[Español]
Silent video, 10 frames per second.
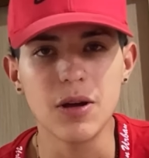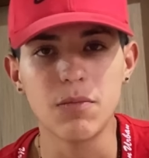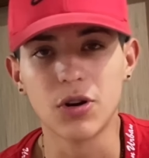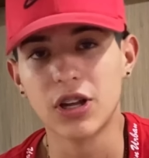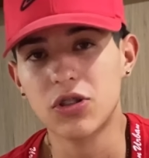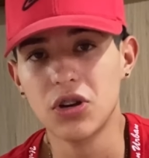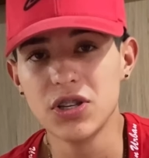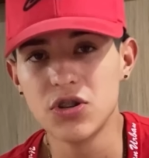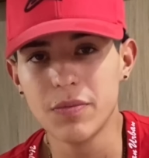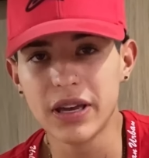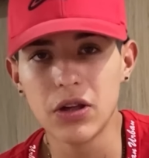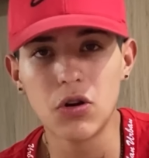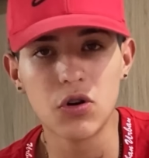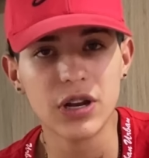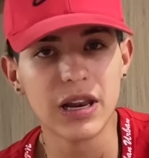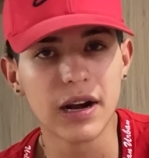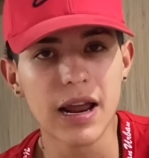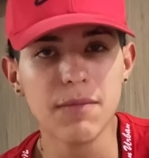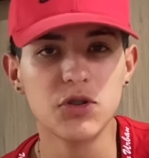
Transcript: Porque entonces si yo me quedo con el RAM,